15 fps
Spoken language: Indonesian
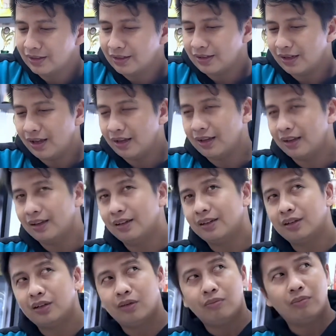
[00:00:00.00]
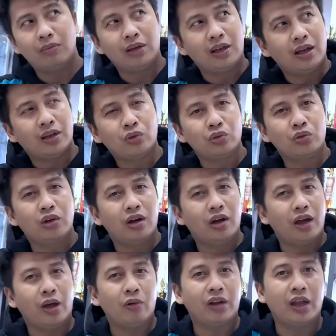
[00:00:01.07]
dan melihat juga
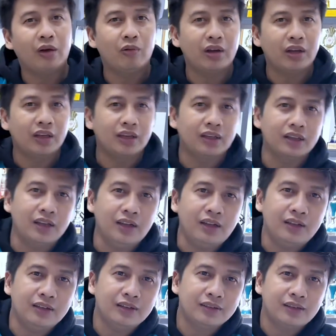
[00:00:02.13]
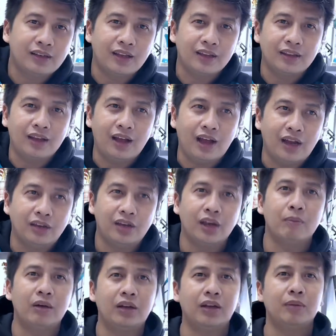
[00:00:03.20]
hewan-hewannya kita ternyata ada yang
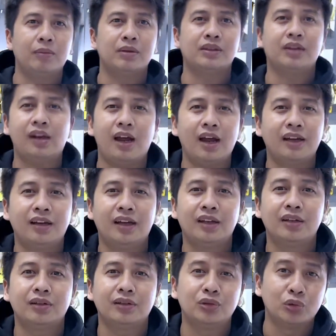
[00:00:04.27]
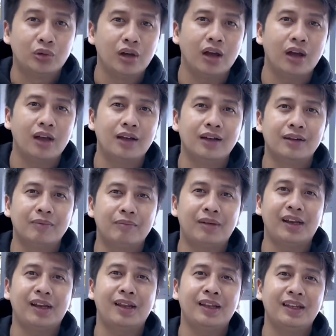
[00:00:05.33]
badannya besar ada yang juga
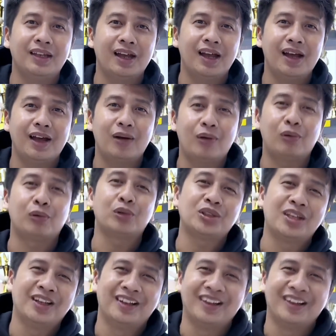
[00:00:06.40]
mereka dia kurus